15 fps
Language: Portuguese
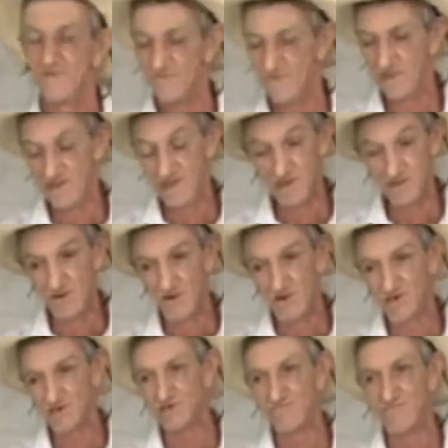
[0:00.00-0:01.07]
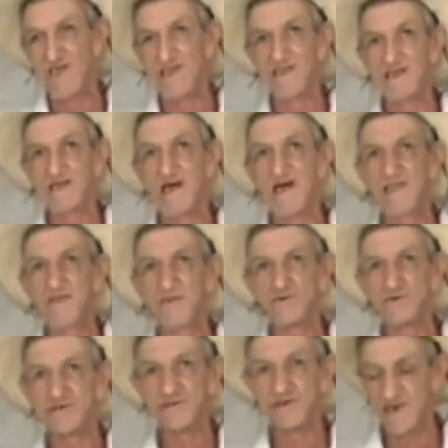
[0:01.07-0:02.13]
Vendi dois, tomei de cana e
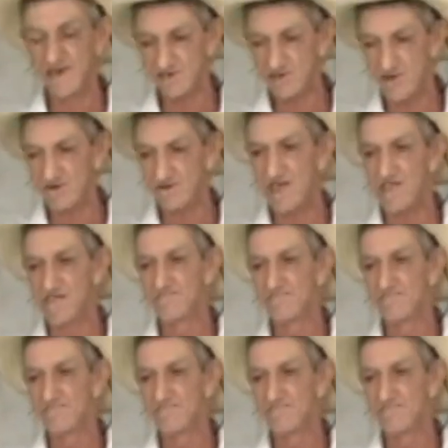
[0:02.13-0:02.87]
os três troquei